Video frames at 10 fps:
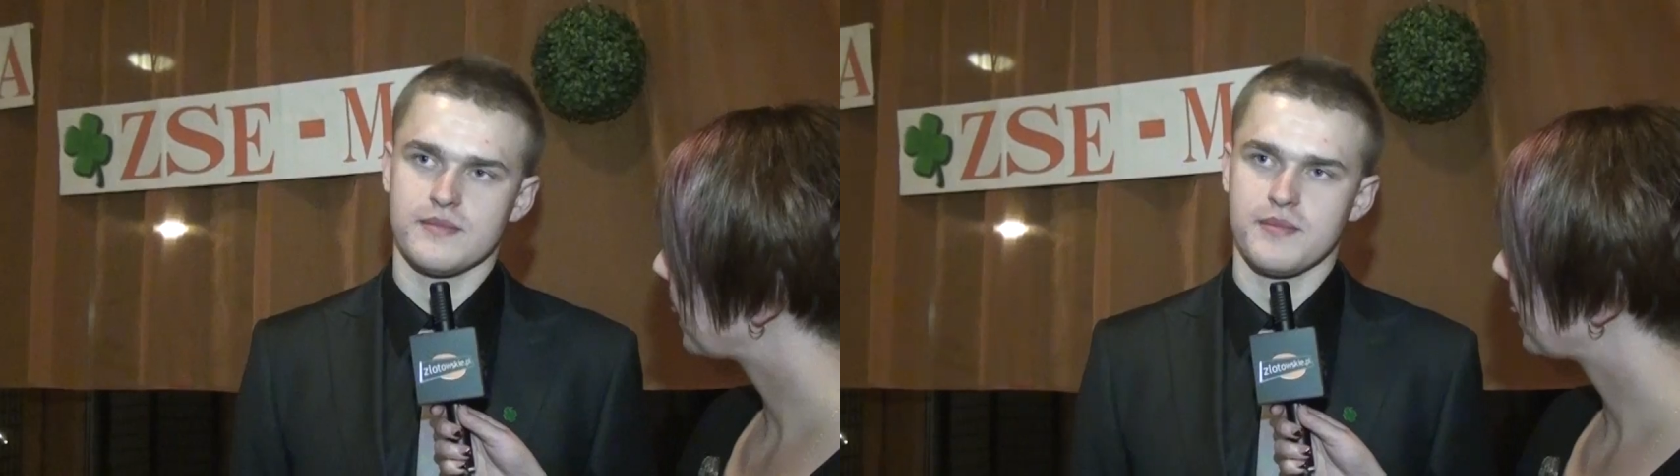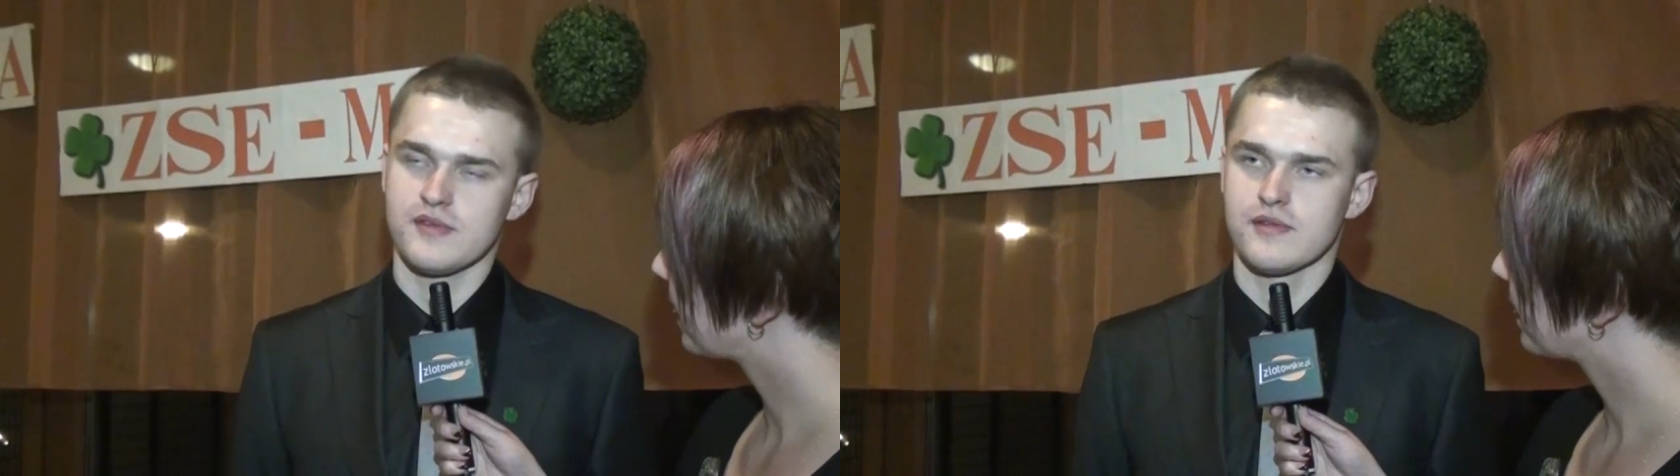
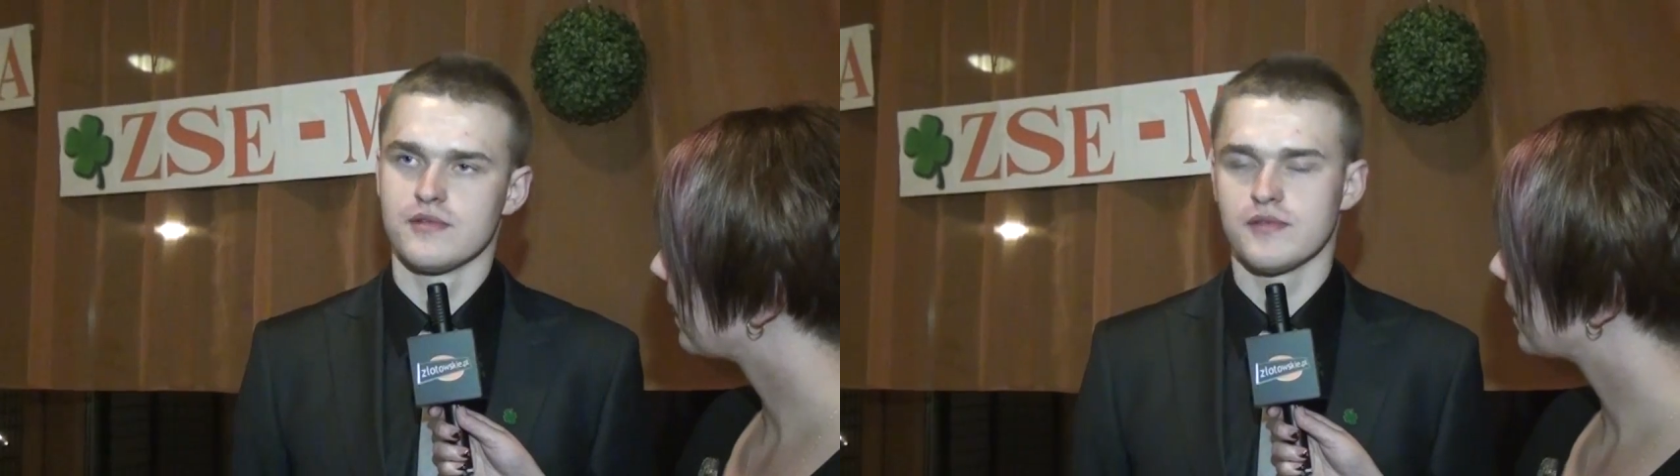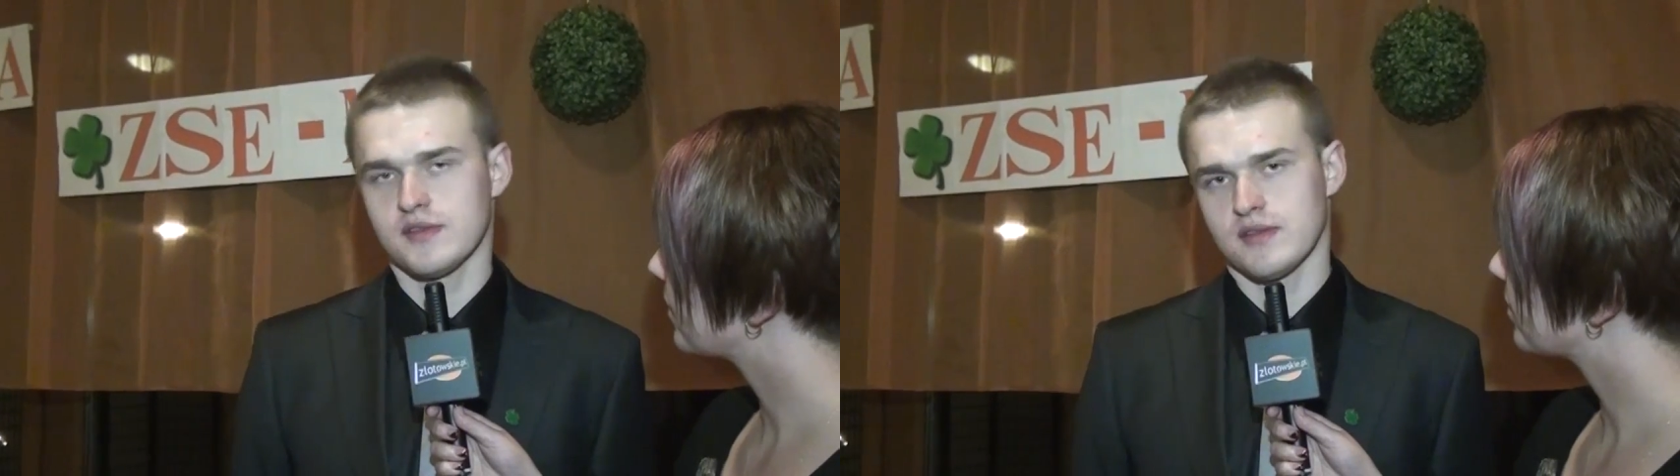Po
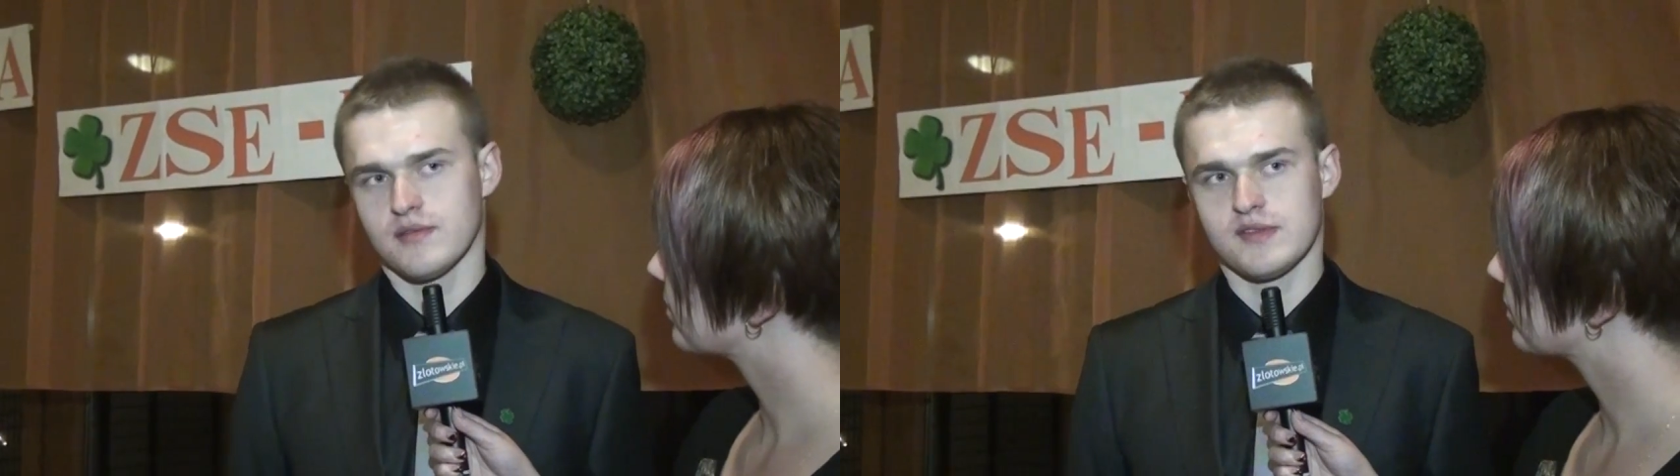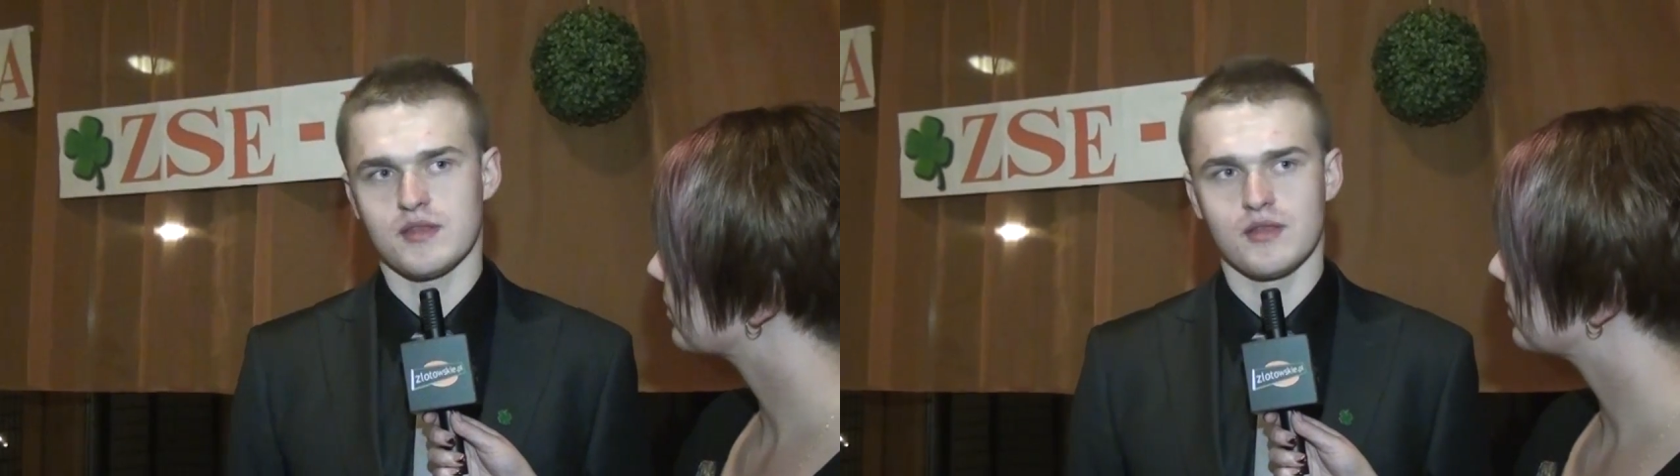studniówce
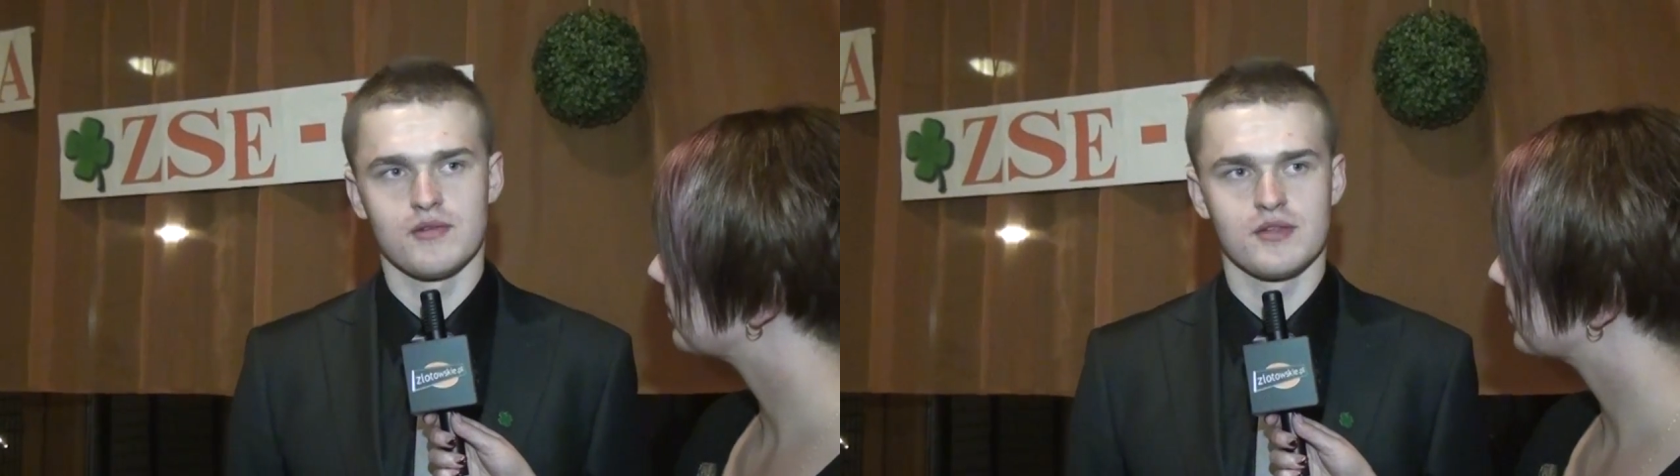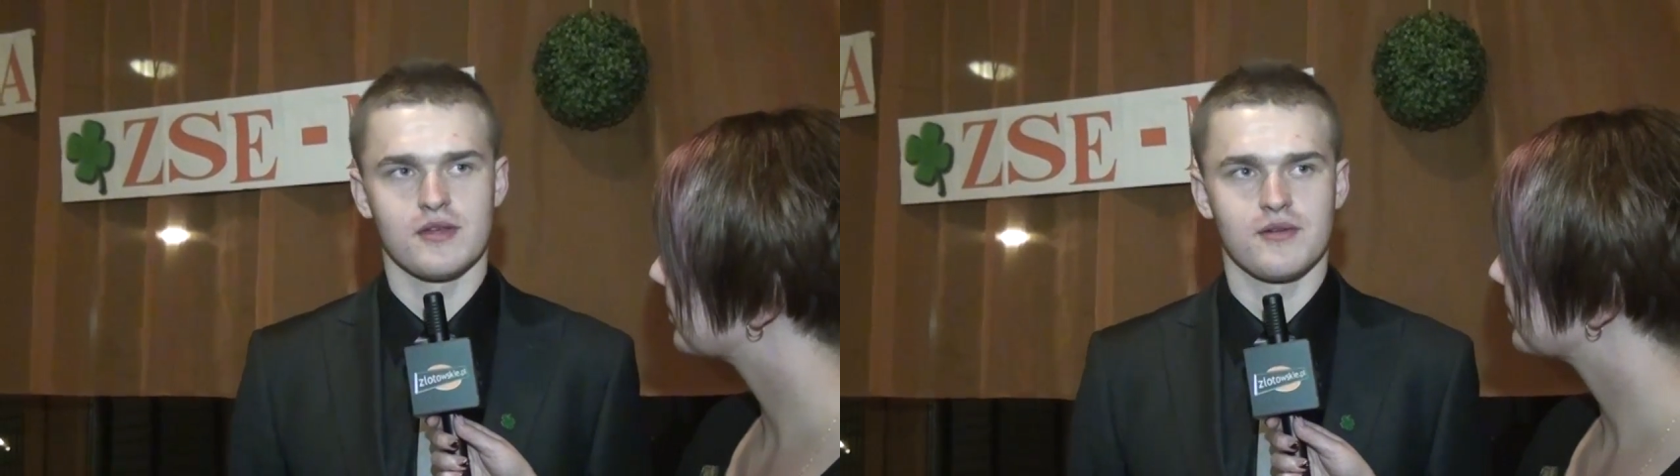no, zacznę chodzić na